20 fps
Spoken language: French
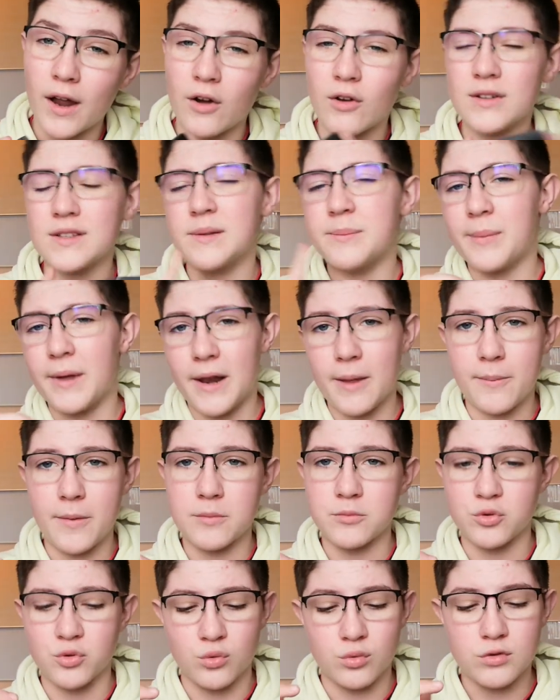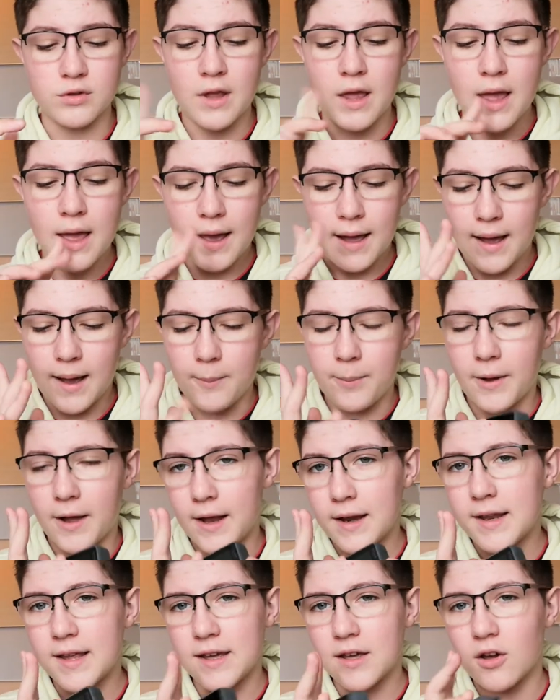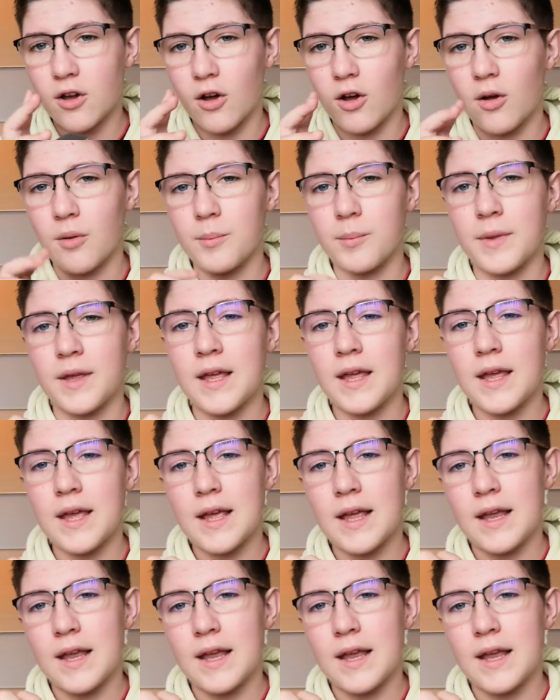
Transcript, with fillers: Alors c'est pas la même chose, à part l'écran, mais